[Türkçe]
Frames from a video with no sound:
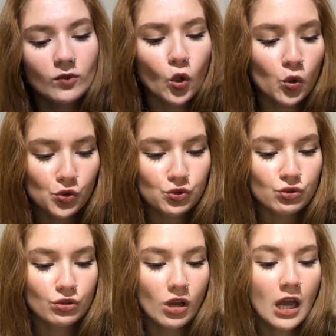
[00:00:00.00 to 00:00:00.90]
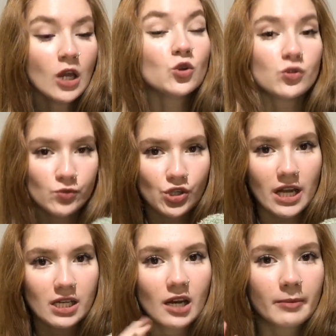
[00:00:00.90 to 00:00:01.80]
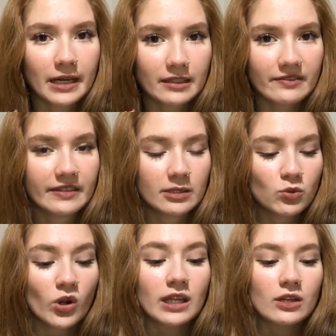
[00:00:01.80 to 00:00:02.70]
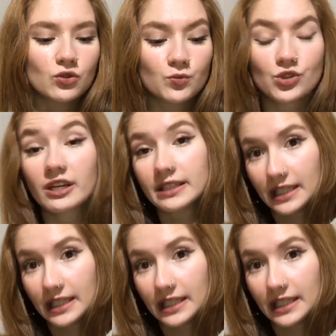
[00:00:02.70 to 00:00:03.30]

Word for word: Dokusu yumuşak. Kabak lifleri bu kadar yumuşak